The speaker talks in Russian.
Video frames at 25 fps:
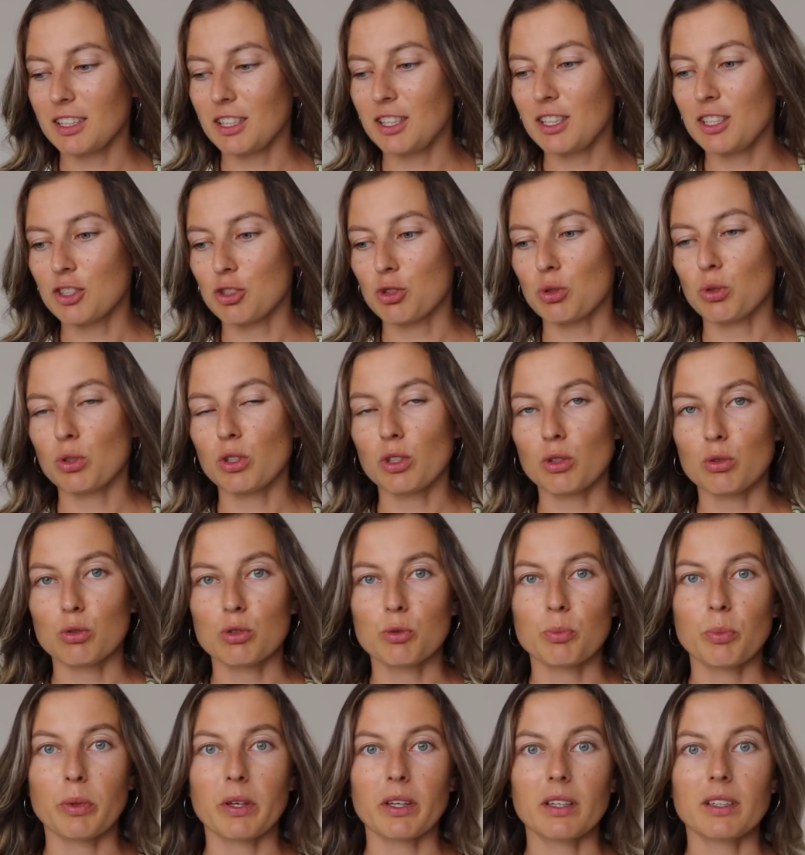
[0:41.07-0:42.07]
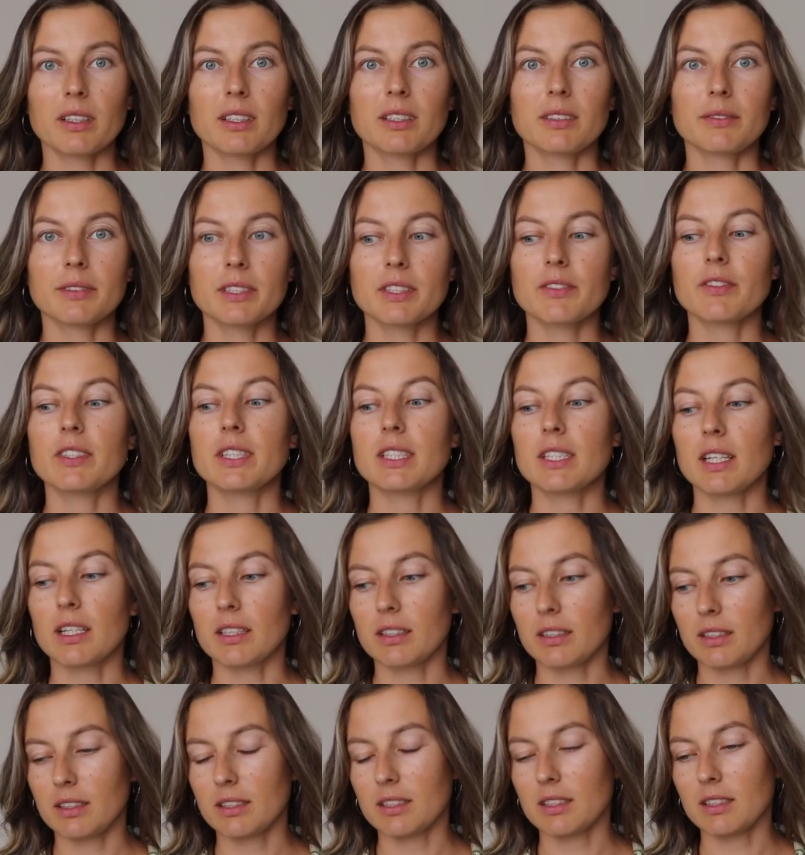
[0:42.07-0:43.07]
и что я успела
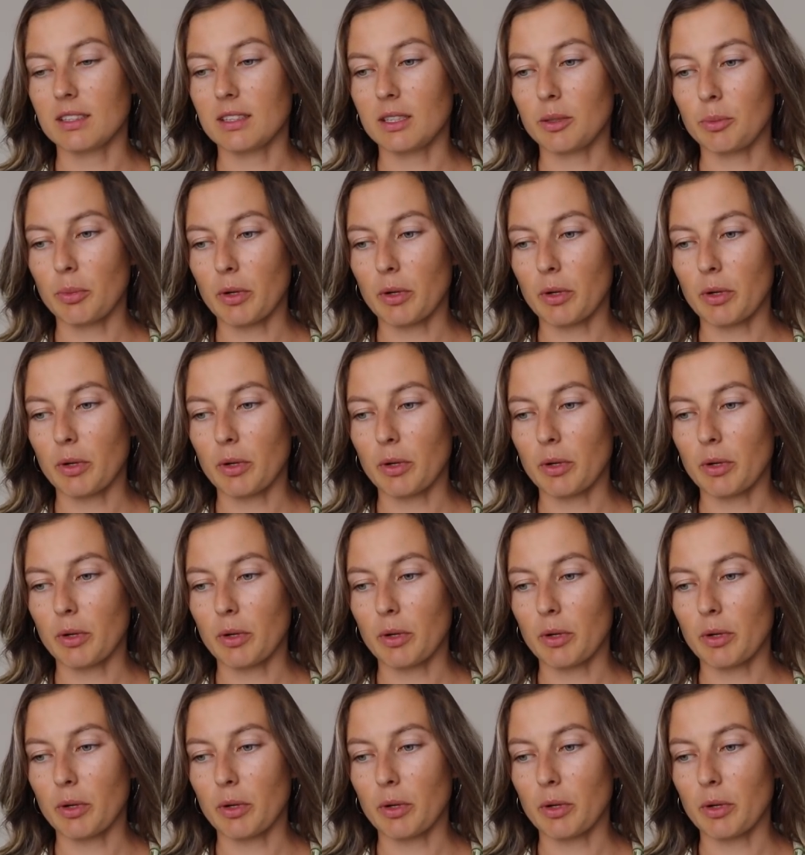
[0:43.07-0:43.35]
связать из этой